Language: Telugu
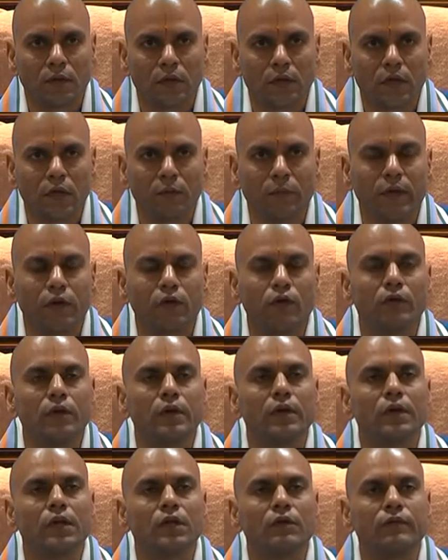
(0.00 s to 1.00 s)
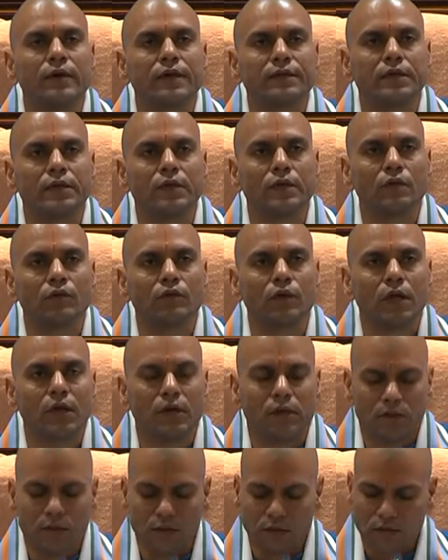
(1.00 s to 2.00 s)
కీలకమైనటువంటి వర్క్స్ అన్నీ కూడా
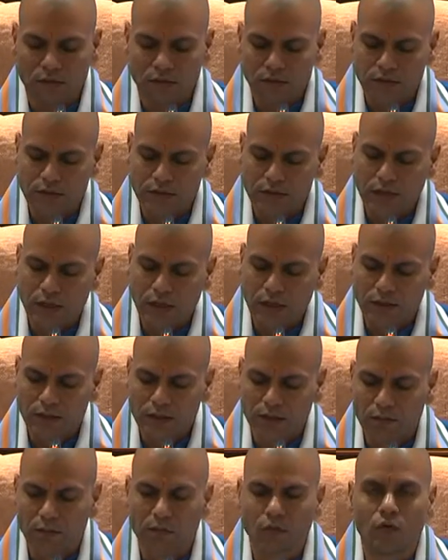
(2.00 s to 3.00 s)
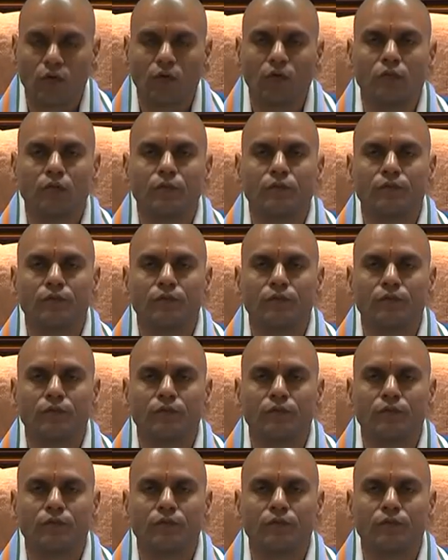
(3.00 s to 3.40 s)
సరైన సమయంలో